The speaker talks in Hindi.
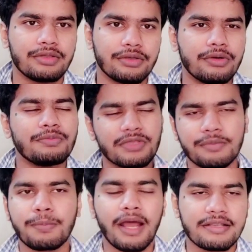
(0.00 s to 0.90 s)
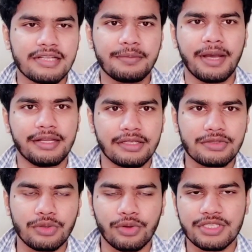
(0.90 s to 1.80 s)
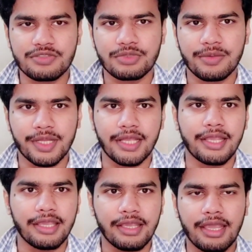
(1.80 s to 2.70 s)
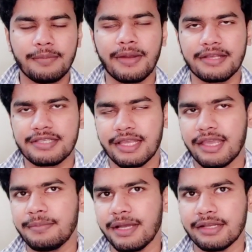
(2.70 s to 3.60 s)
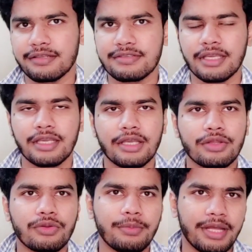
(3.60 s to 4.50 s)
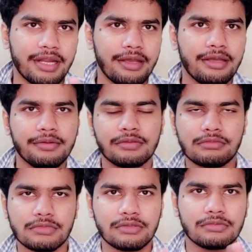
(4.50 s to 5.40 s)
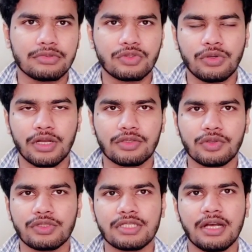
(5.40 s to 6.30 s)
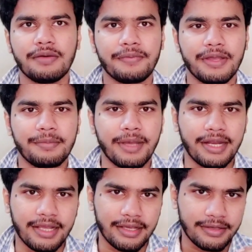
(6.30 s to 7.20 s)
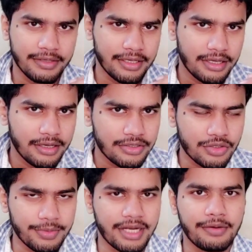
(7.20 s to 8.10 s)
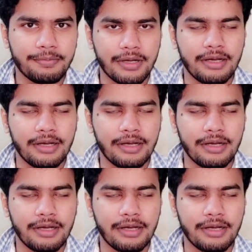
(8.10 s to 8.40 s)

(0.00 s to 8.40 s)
तो प्लस एंड माइनस दोनों चीज़ मुझे बताए कि क्या प्लस है क्या माइनस है तो मैंने थोड़ा सोचा फिर मैंने जो मेरा